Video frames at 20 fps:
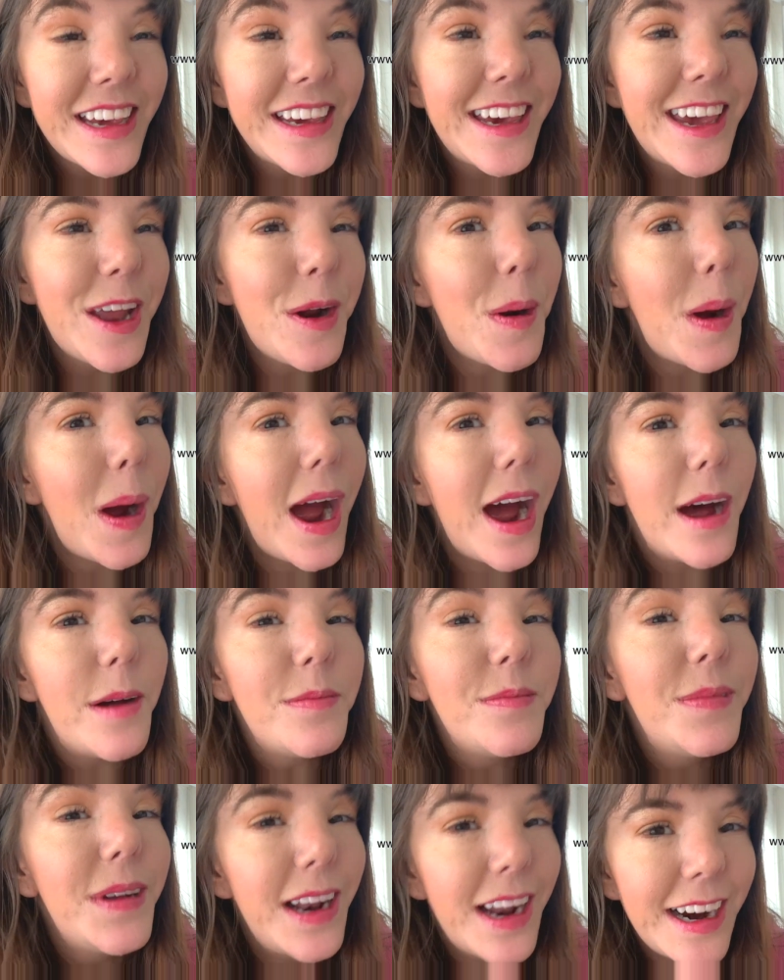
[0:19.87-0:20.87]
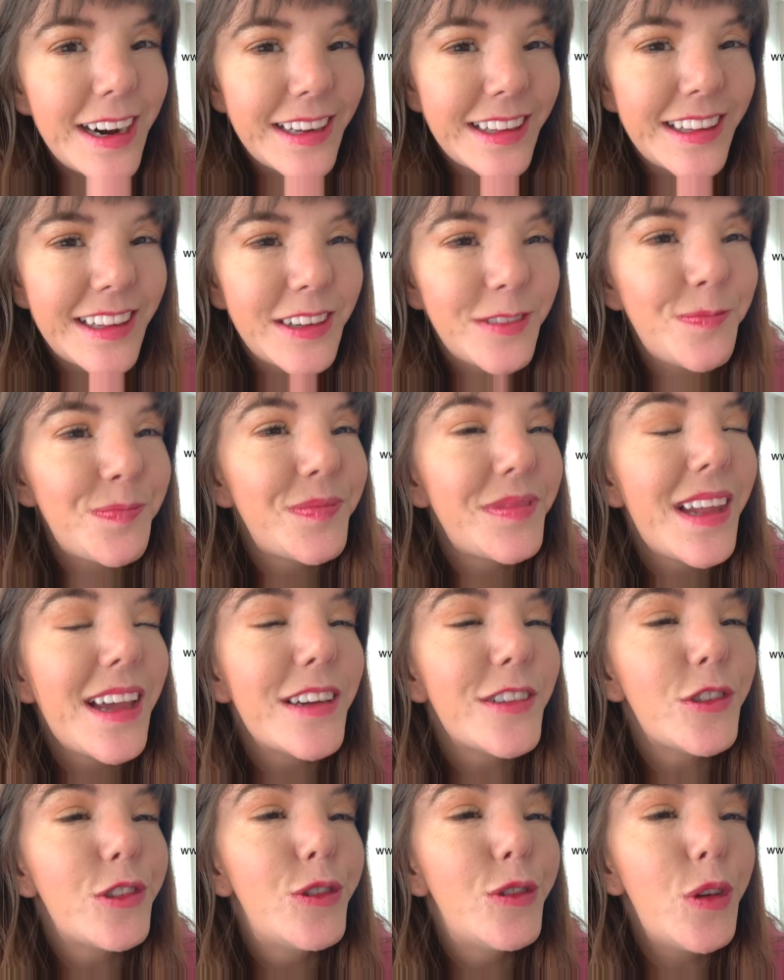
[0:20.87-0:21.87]
quiero hablarte
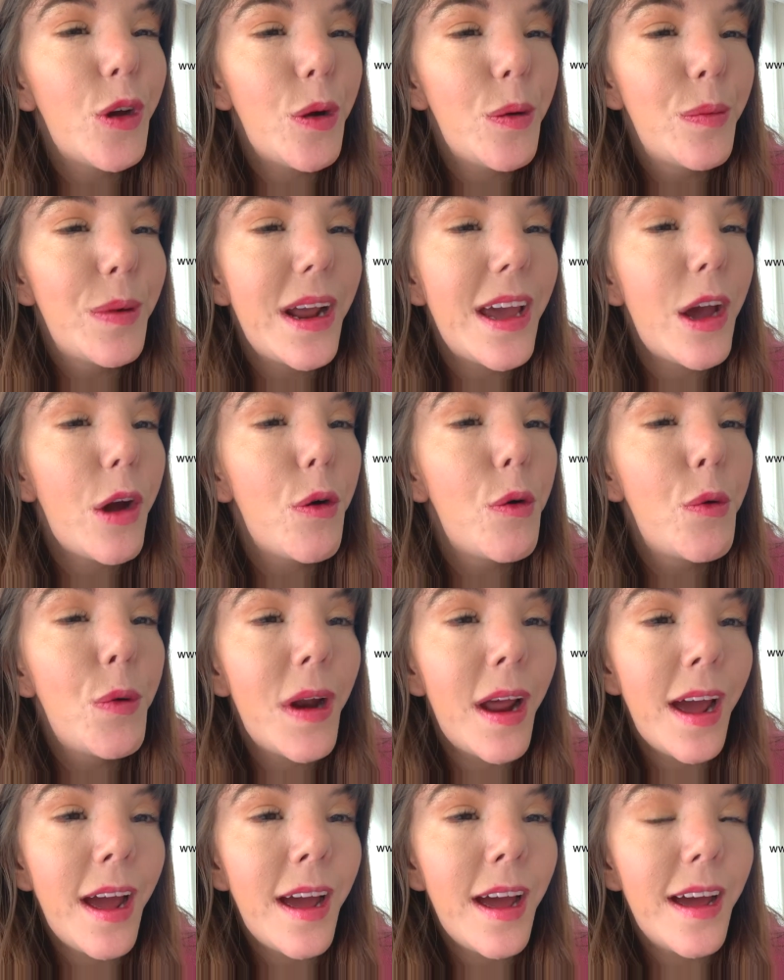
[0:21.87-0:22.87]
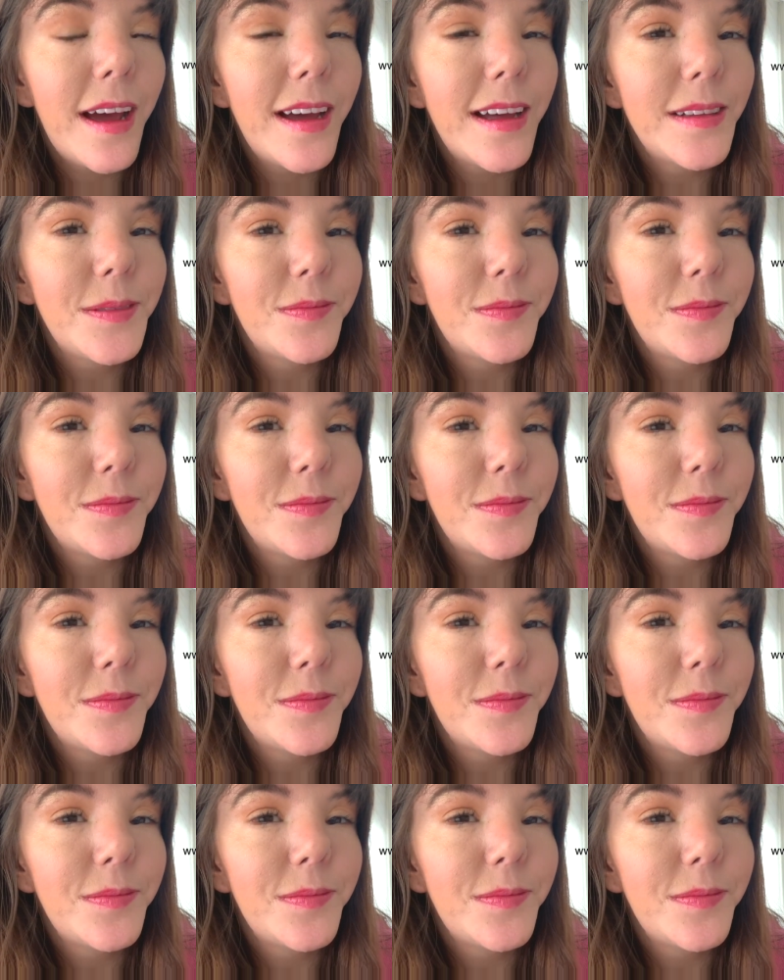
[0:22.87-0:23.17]
sobre una,